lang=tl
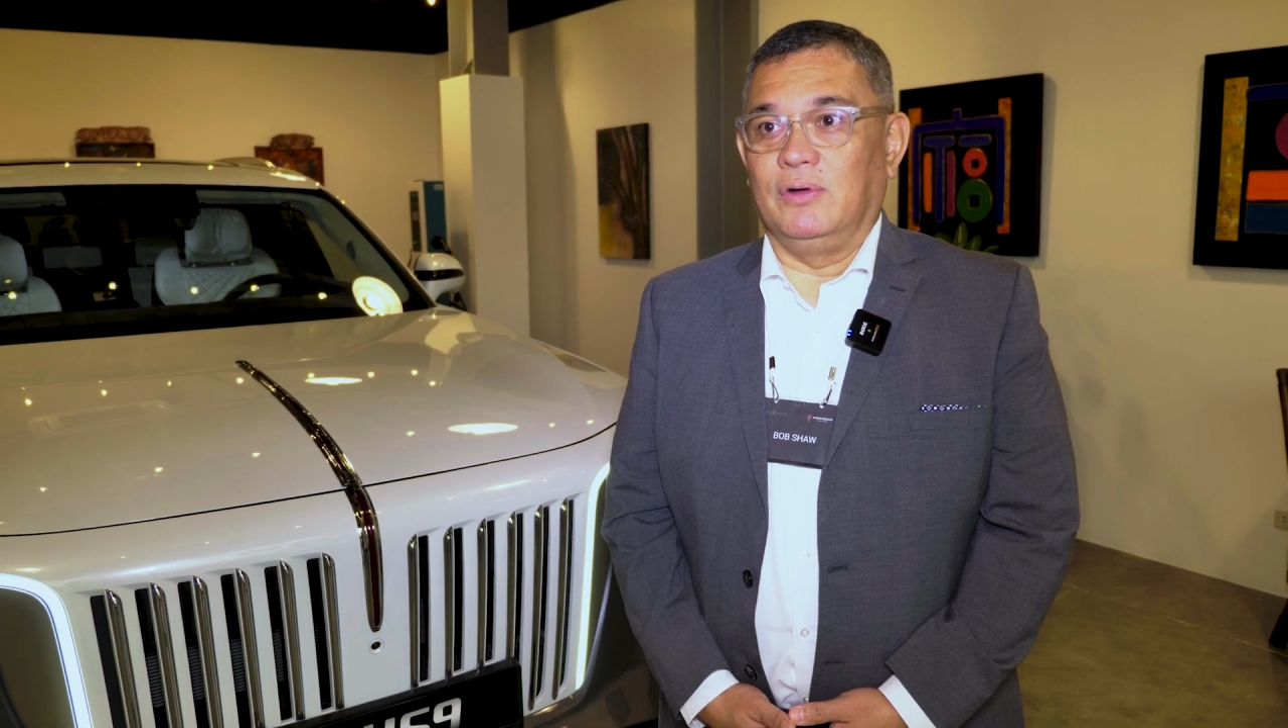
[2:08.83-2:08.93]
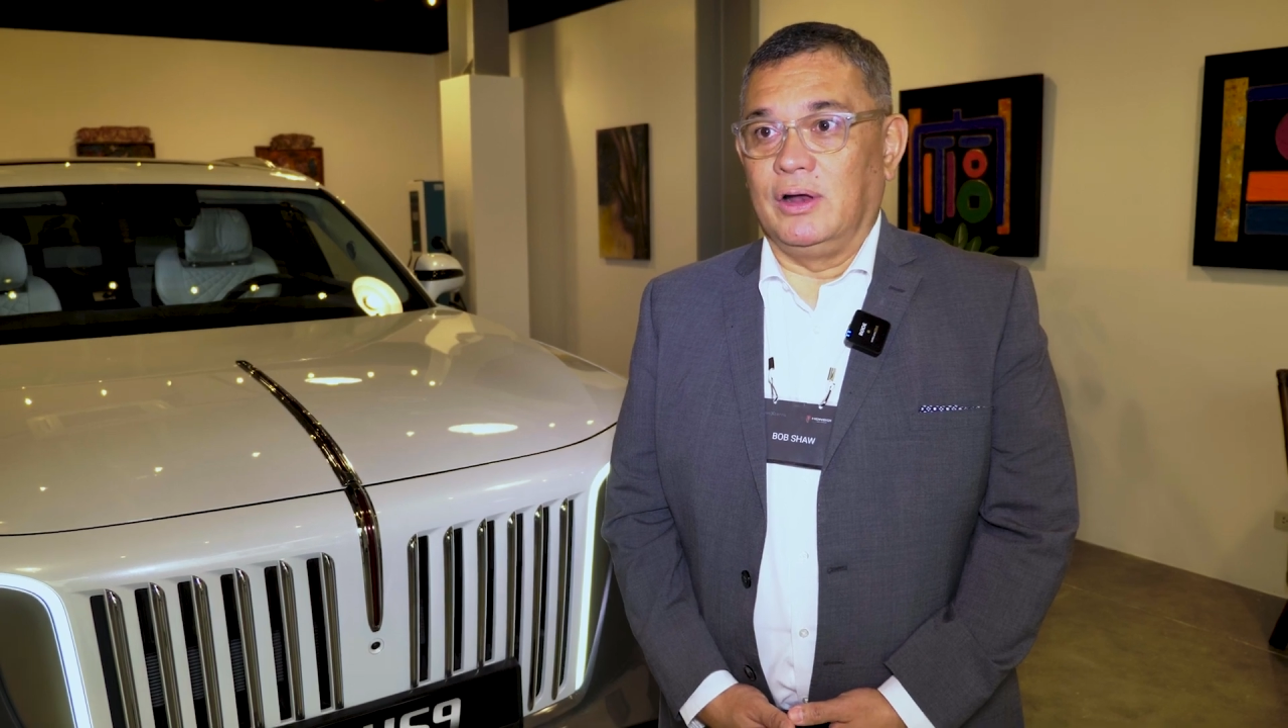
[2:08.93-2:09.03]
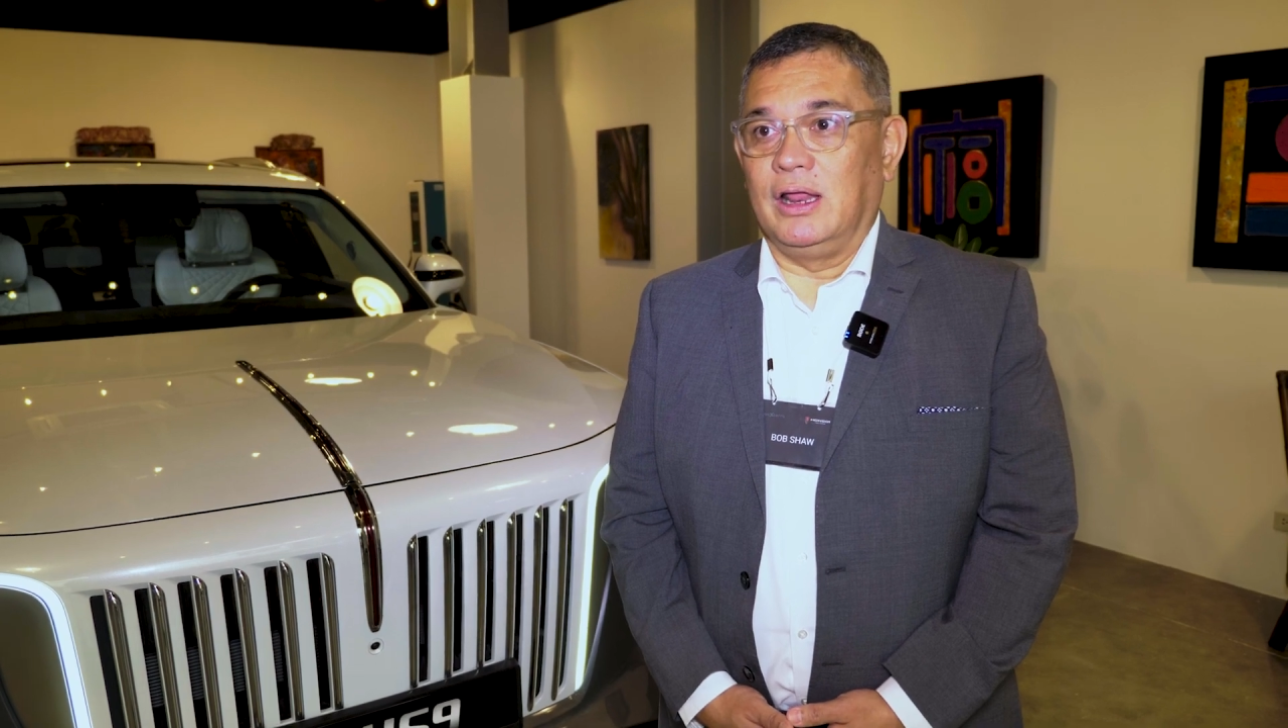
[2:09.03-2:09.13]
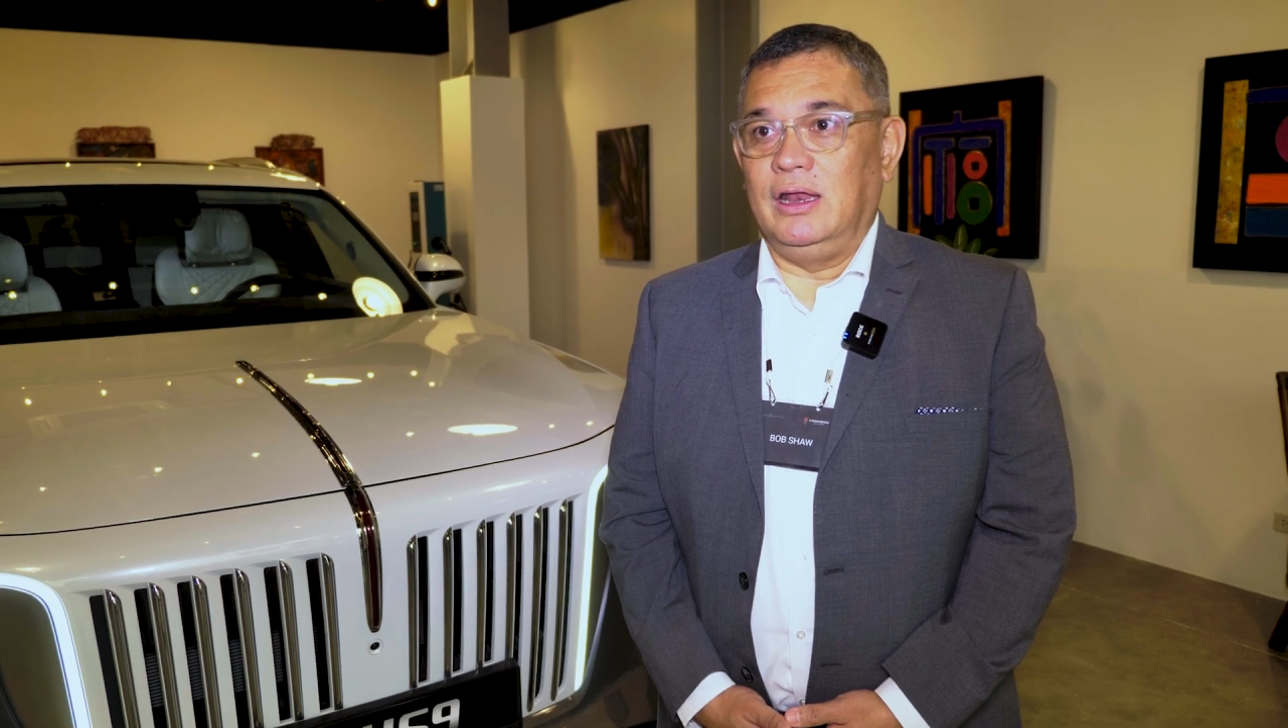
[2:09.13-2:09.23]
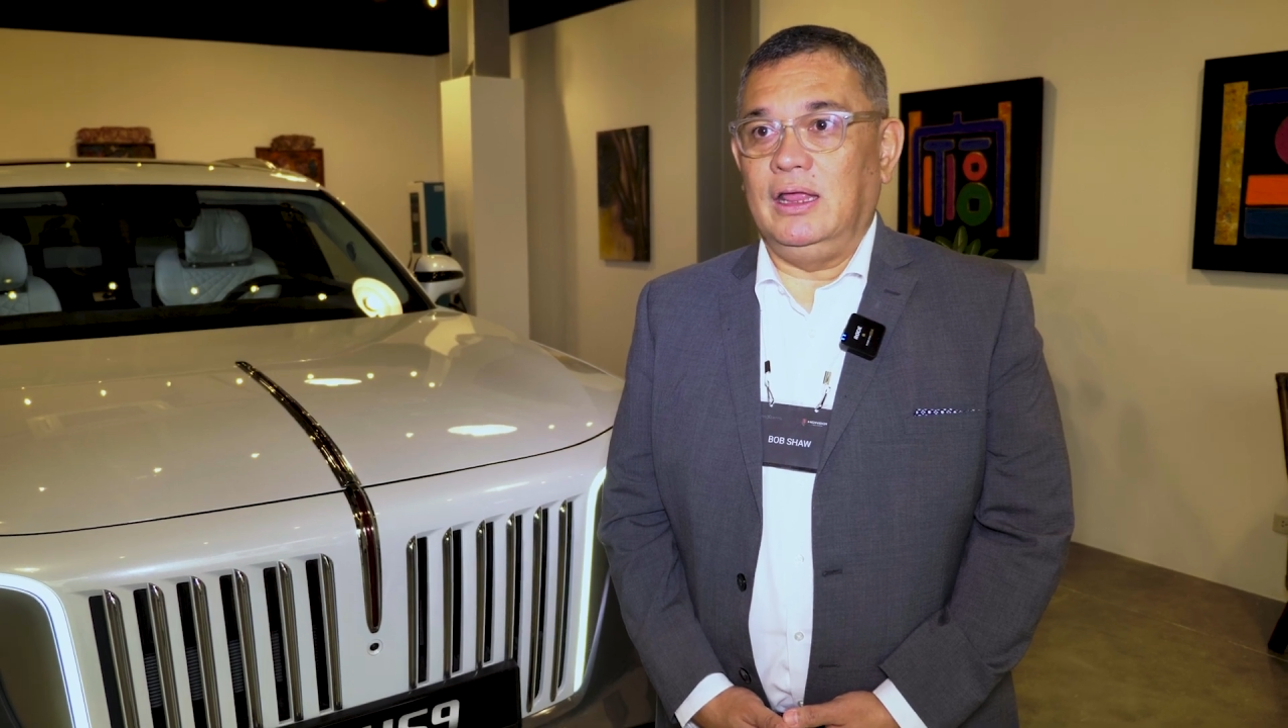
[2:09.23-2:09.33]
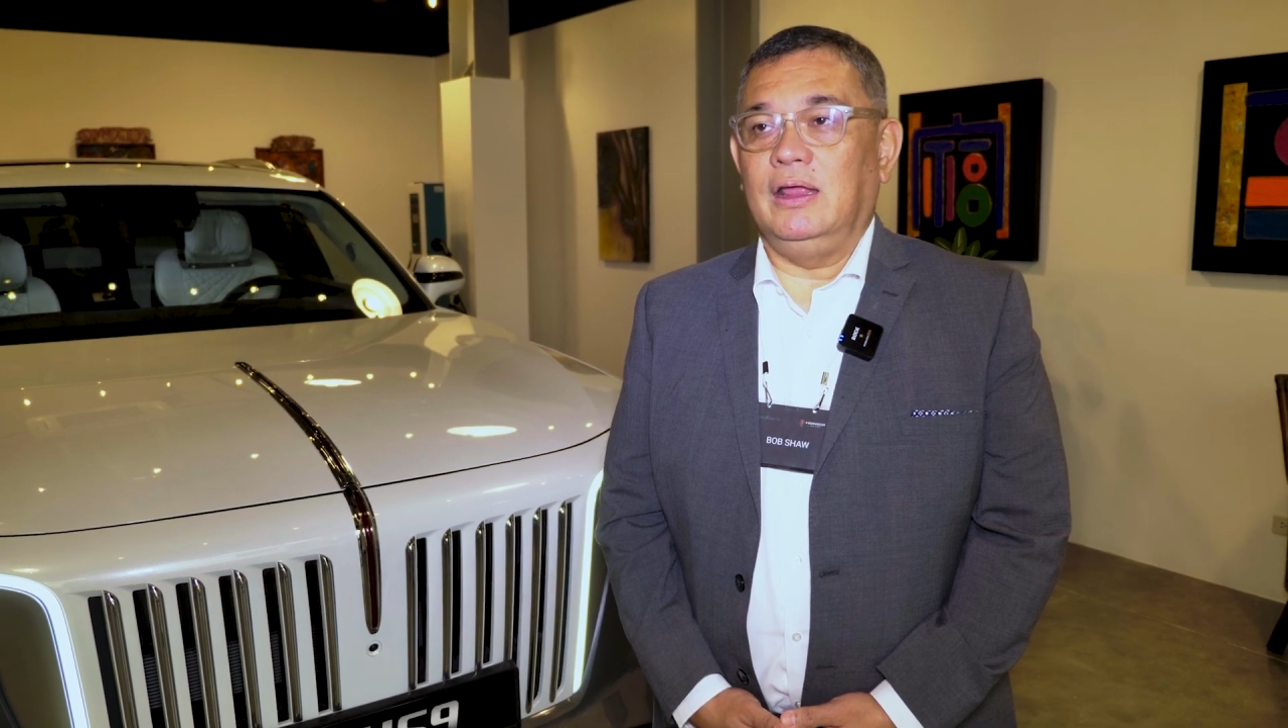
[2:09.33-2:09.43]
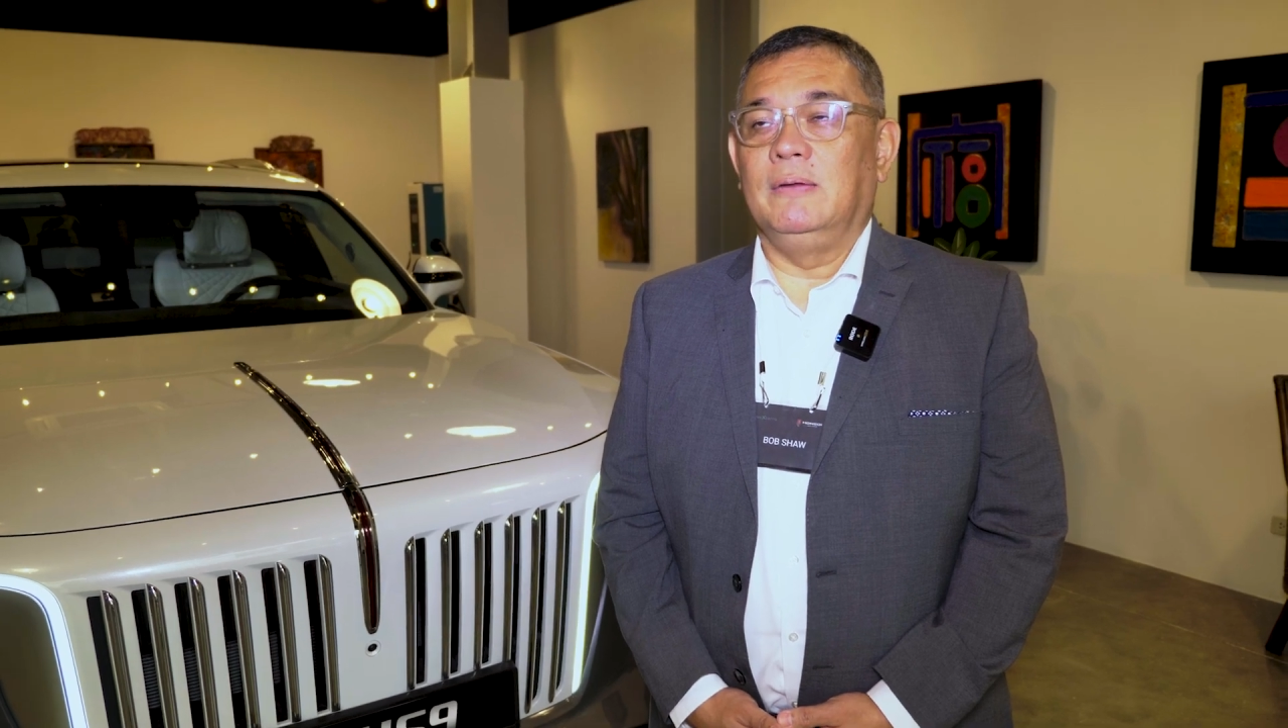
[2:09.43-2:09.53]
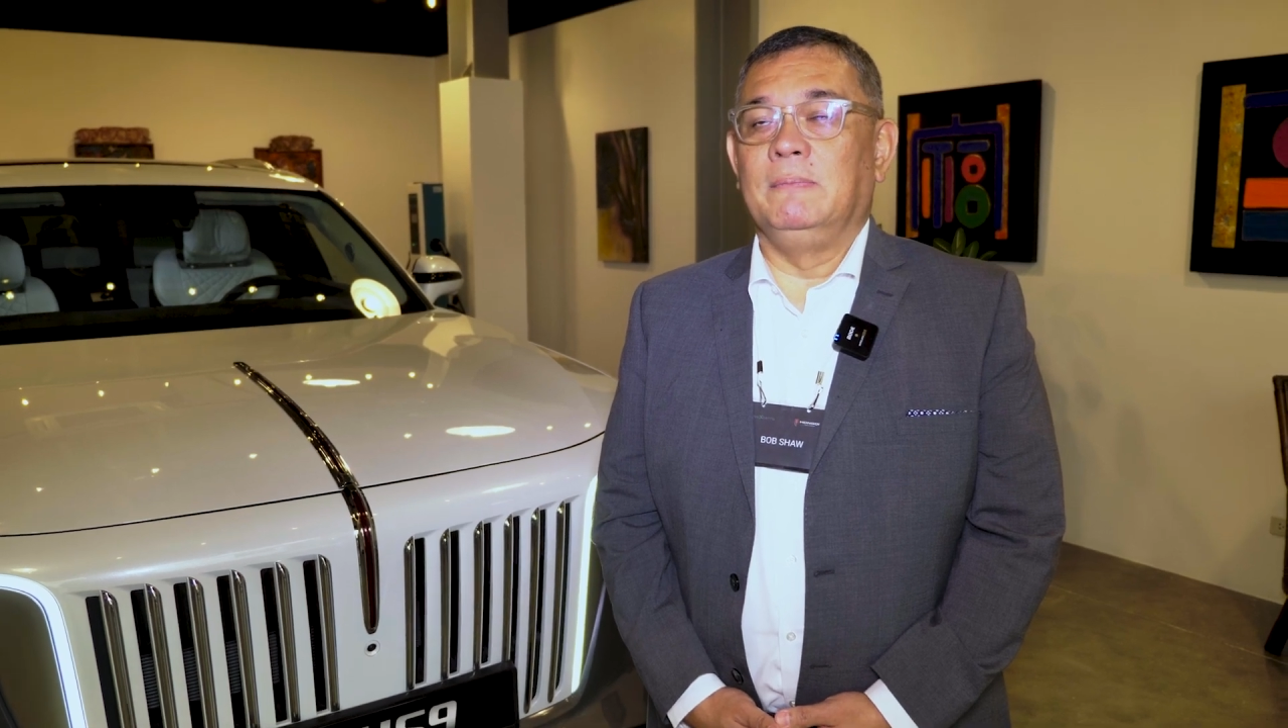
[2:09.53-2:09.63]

already.